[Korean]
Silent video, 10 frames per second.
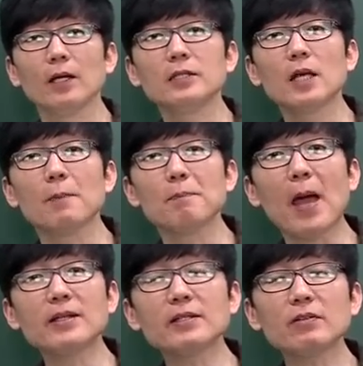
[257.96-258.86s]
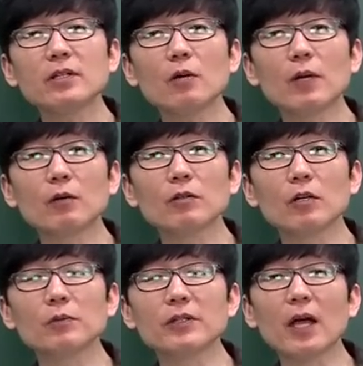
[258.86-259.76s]
이제 배제성이라고 하는 건
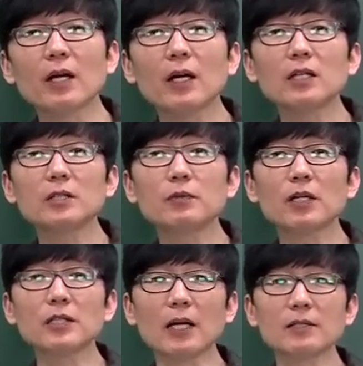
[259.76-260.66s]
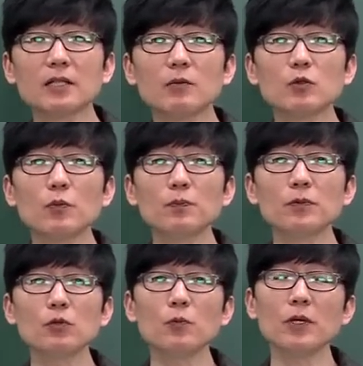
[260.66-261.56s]
여러분 대가를 지불하지 않은 사람은
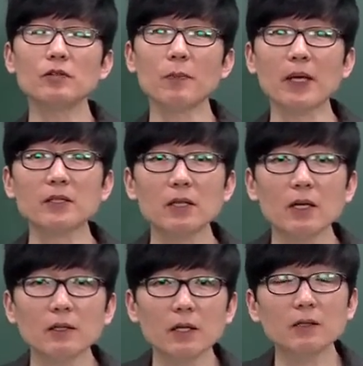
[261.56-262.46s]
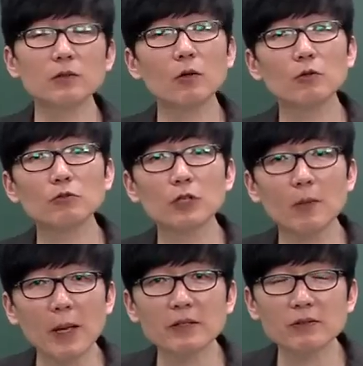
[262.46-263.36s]
소, 비에서 배제되는 경우를 우리가
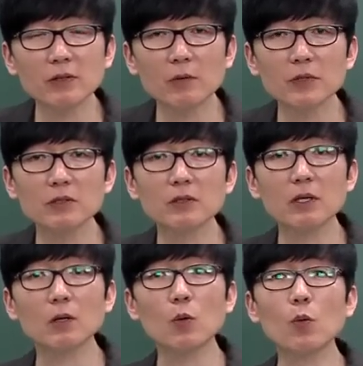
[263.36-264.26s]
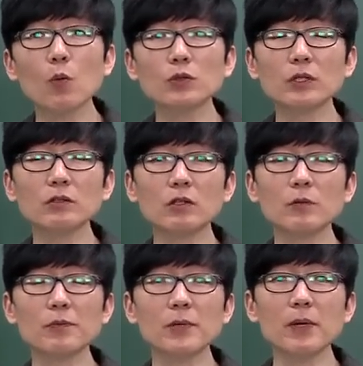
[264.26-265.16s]
배제성이라 부르는데 공공재는
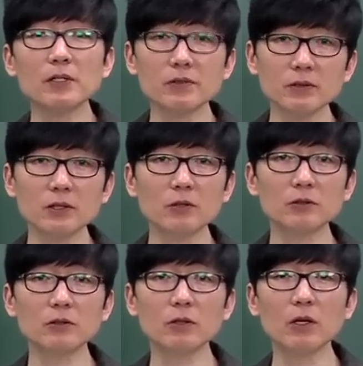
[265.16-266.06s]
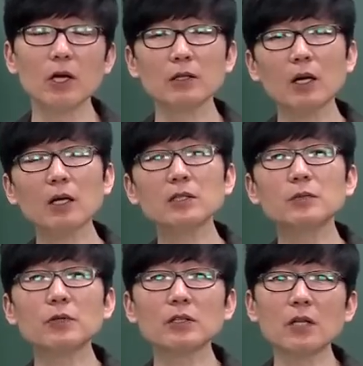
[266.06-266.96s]
여러분 비배제성을 띠거든요. 대가를
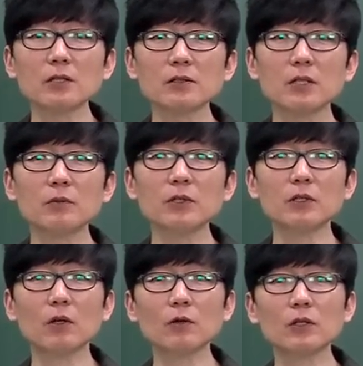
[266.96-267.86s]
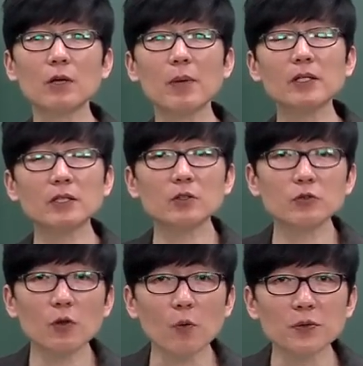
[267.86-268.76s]
지불하지 않은 사람을 어때? 배제시킬
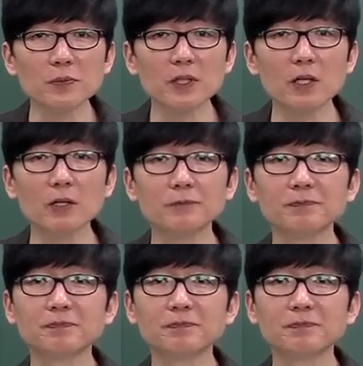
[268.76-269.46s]
수가 없습니다.